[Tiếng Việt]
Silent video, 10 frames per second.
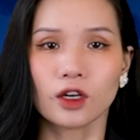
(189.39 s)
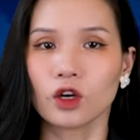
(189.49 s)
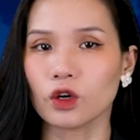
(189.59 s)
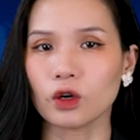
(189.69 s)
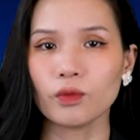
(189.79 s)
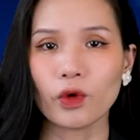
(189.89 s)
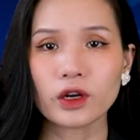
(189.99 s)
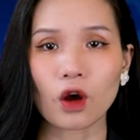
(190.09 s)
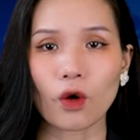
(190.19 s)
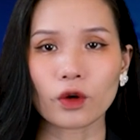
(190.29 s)
cô không
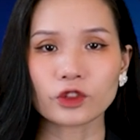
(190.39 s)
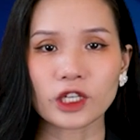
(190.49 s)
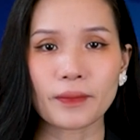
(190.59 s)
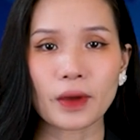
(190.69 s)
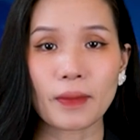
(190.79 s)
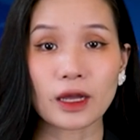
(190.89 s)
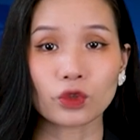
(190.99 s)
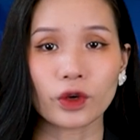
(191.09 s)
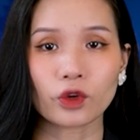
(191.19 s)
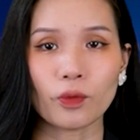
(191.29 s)
muốn cậu con trai 13
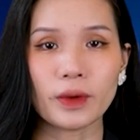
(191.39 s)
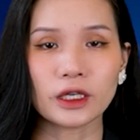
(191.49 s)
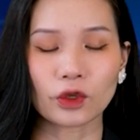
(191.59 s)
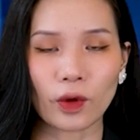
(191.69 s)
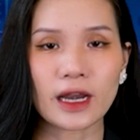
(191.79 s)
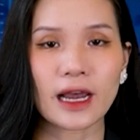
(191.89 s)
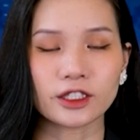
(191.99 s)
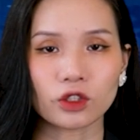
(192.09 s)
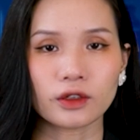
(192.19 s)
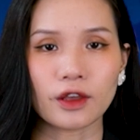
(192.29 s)
tuổi của mình quay
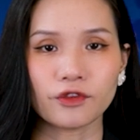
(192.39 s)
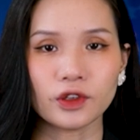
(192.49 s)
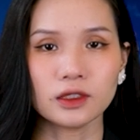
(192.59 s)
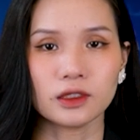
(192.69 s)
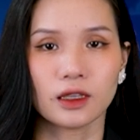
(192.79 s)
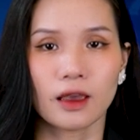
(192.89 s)
lại trường địa phương.